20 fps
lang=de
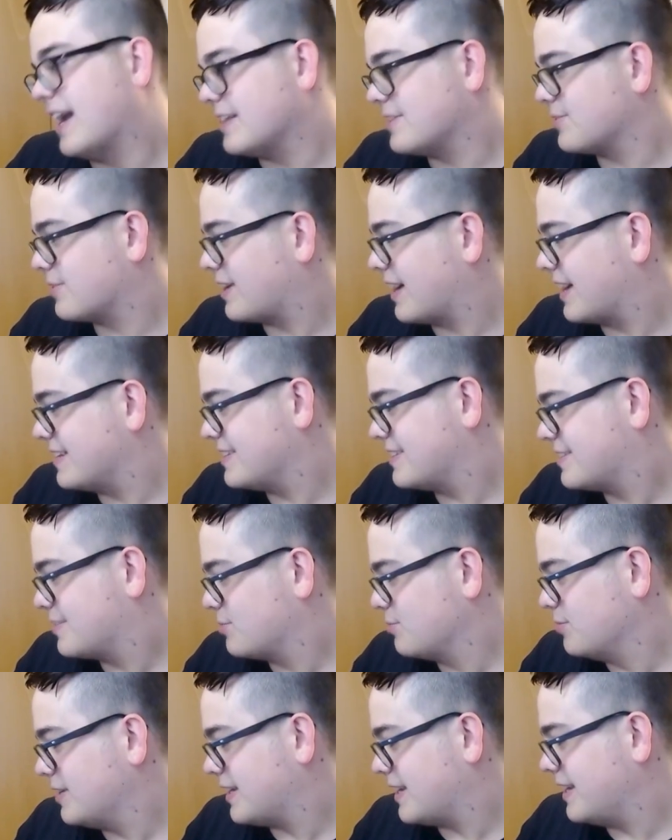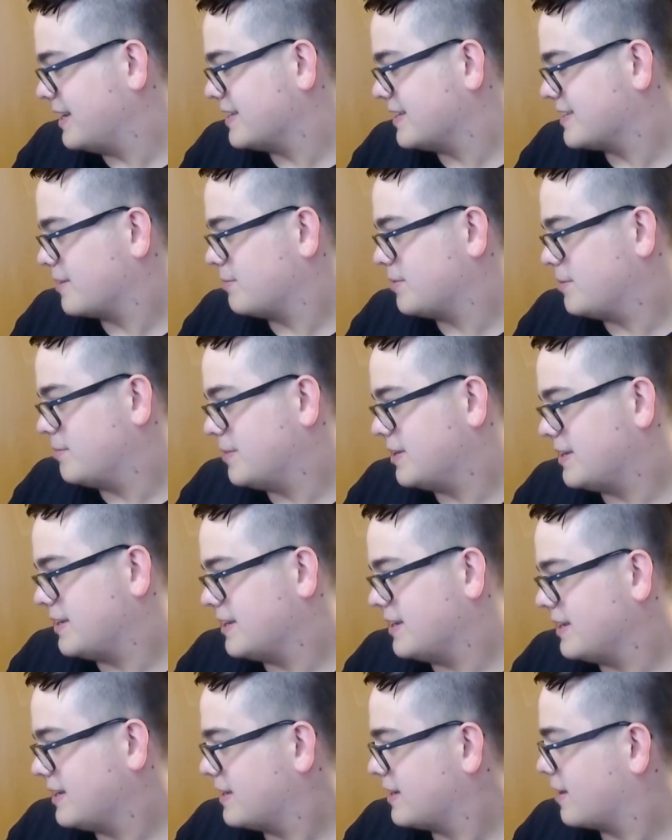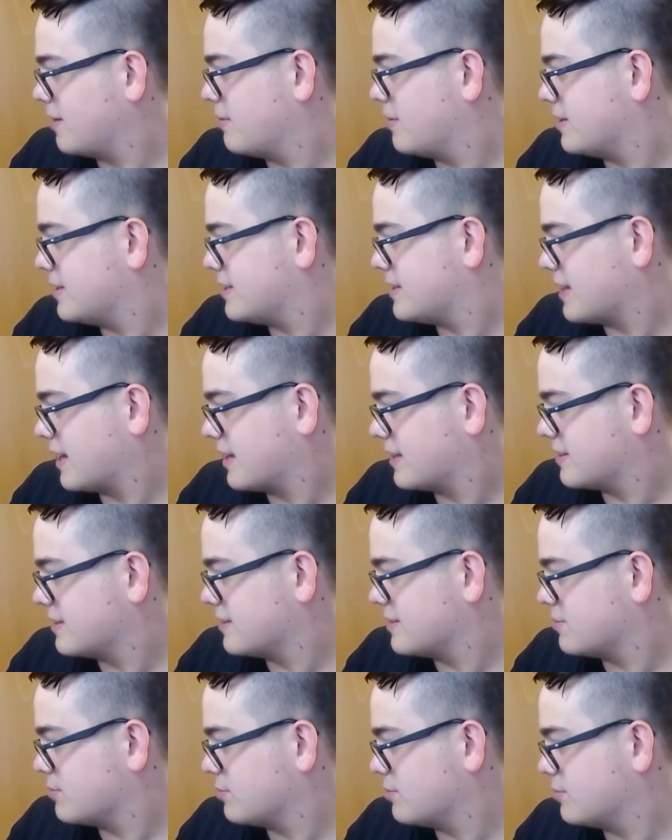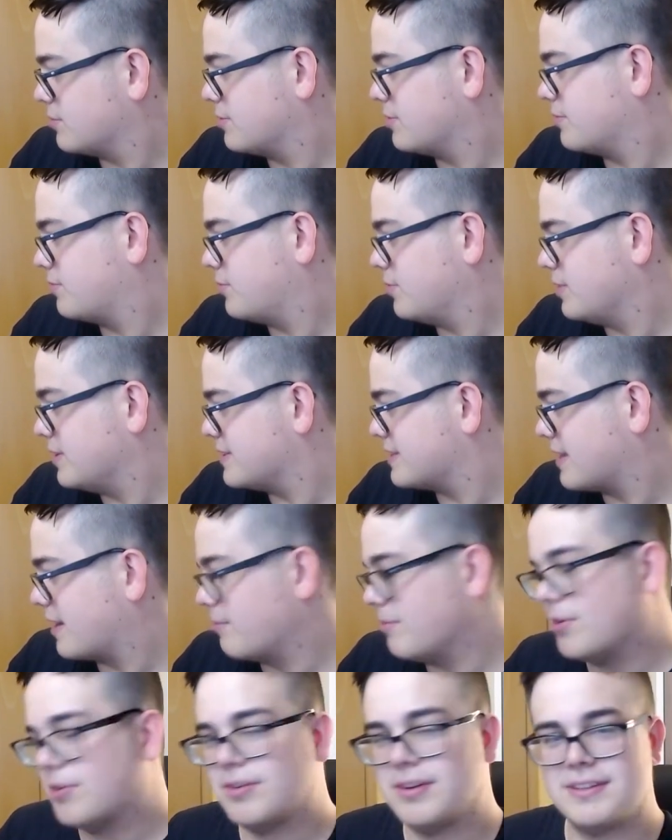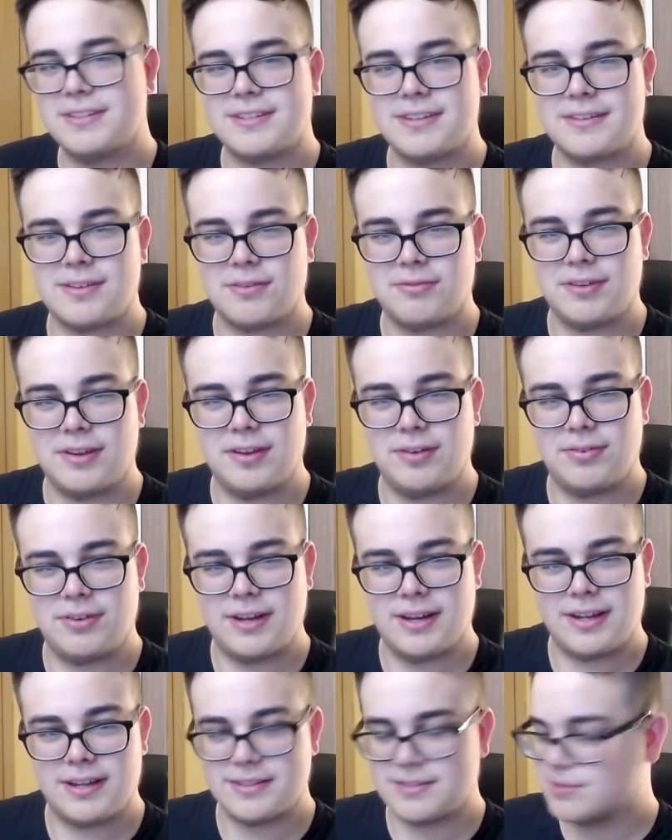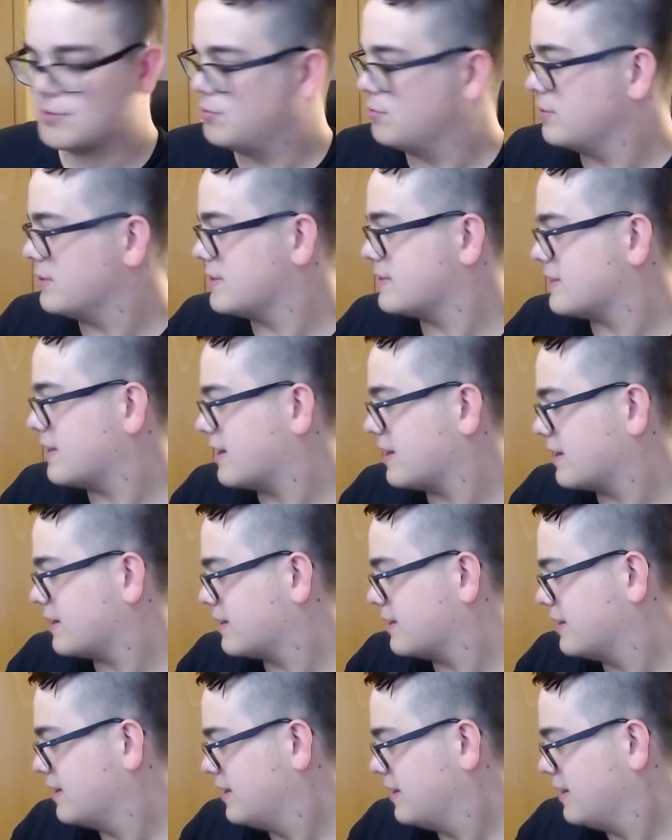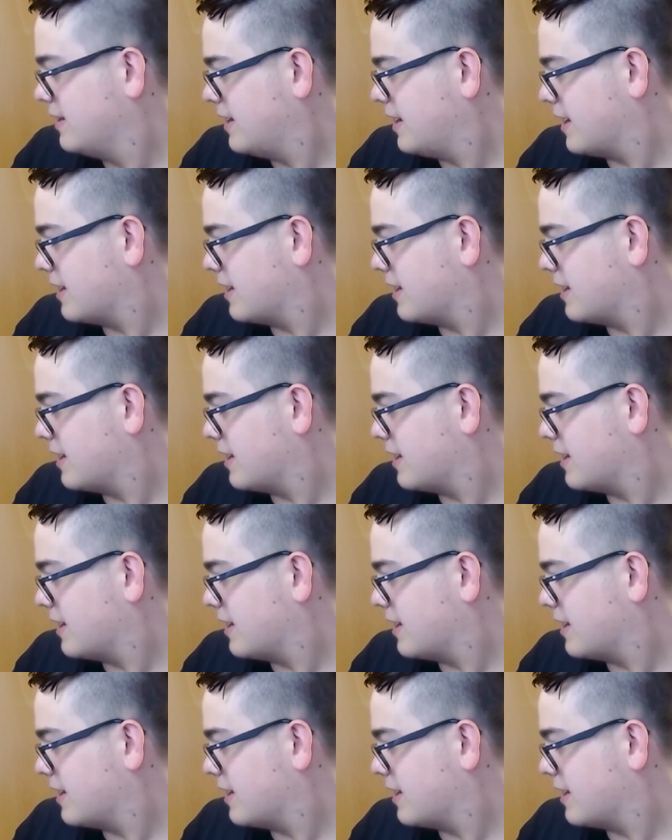Also ganz durchgelesen habe ich mir die nicht, aber ich dachte so, für die Sammlung ist das auf jeden Fall eine ganz coole Sache.